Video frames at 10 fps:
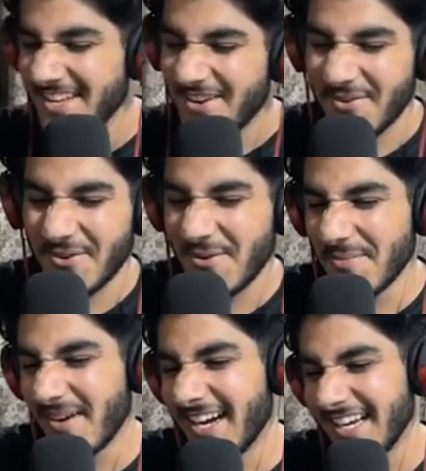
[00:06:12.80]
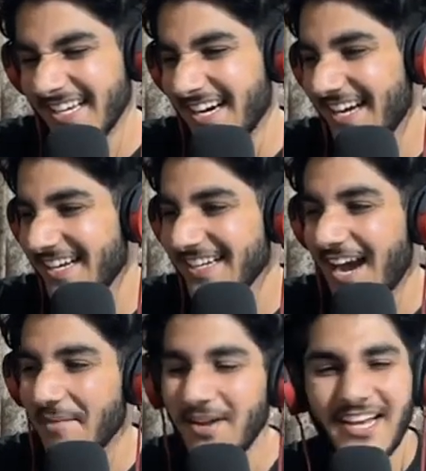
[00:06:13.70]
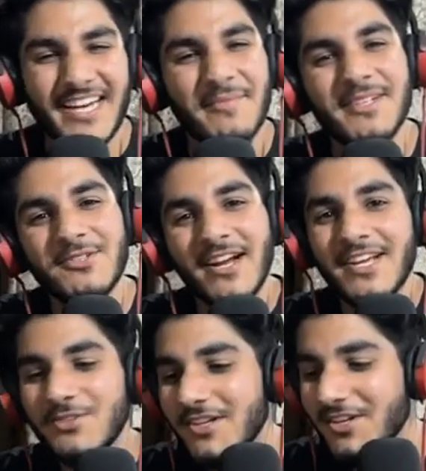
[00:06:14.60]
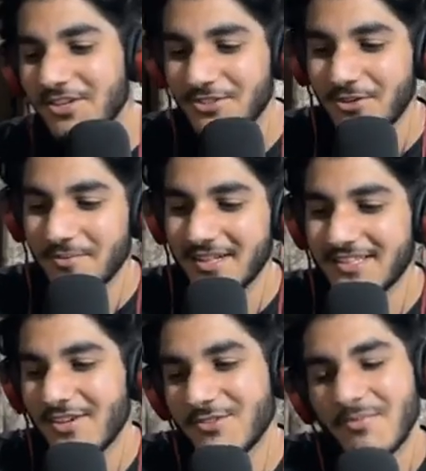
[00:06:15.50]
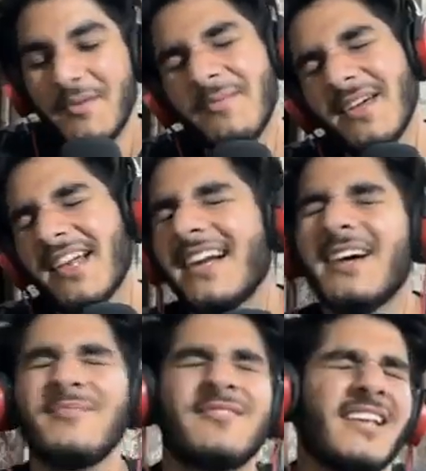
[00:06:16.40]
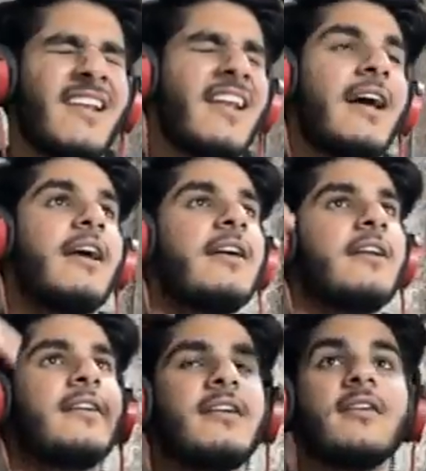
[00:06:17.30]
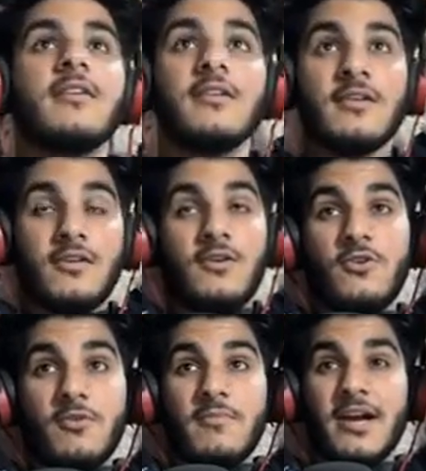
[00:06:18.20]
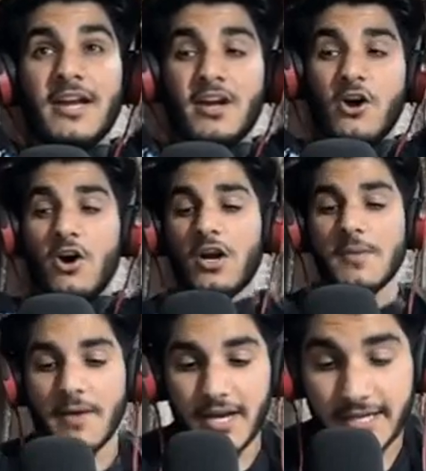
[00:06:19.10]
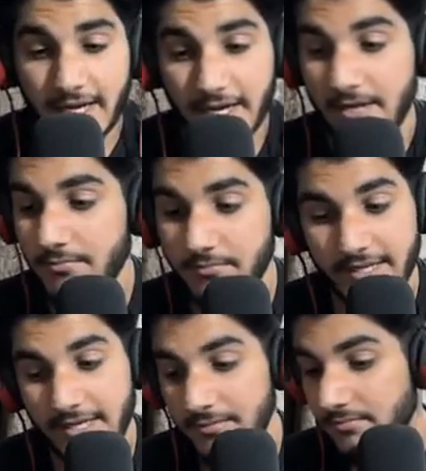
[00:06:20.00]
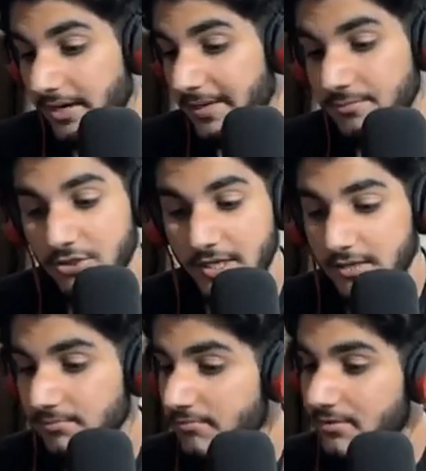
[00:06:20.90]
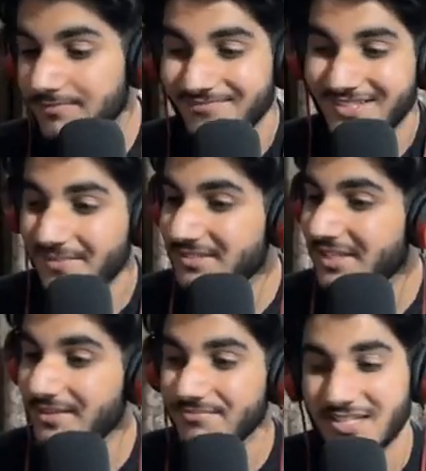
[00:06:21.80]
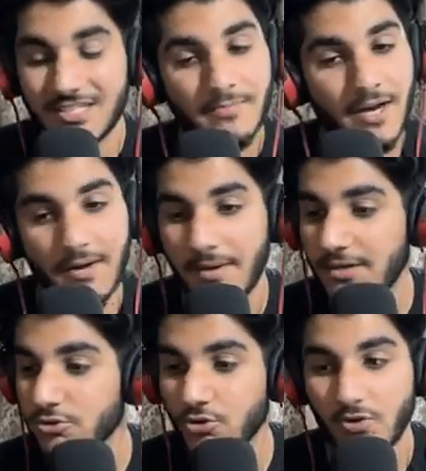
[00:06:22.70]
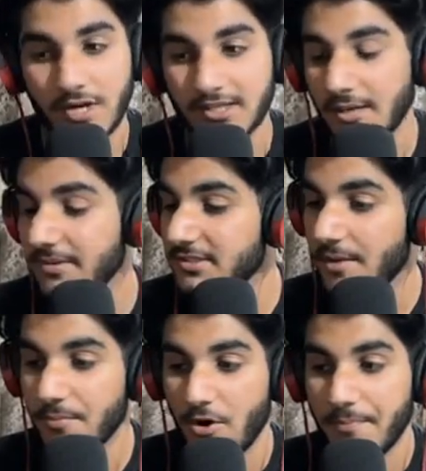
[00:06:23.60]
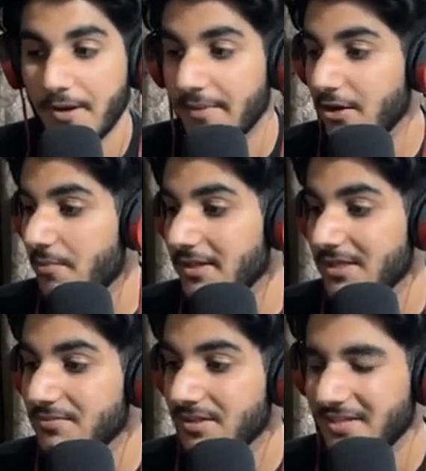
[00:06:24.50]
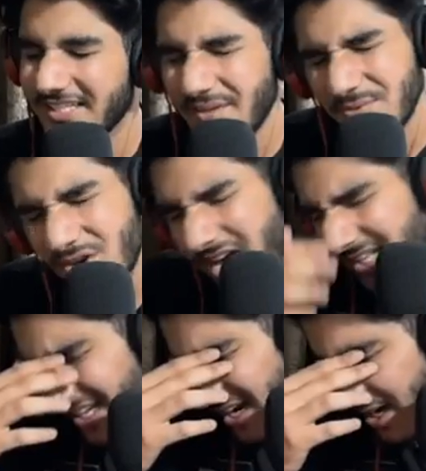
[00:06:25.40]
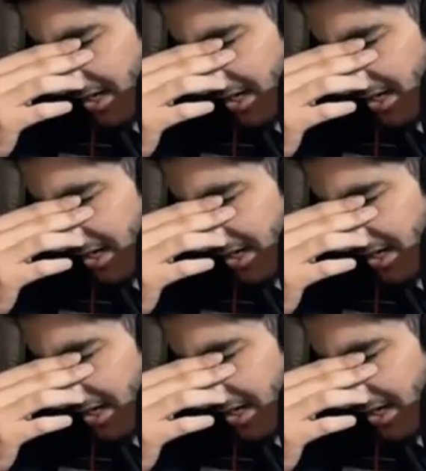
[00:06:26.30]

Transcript: ओ भाई यार नाम लेकर भी जो एक दो इनको शो मिलते हैं उसमें भी मेरा नाम चिल रहा है ओ माय गॉड भाई ये मेरी भाई मुझे कम से कम दस बारह बार सुनूंगा ना तब इसका प्रॉपर मेरे को मतलब समझ तब तो आधा गाना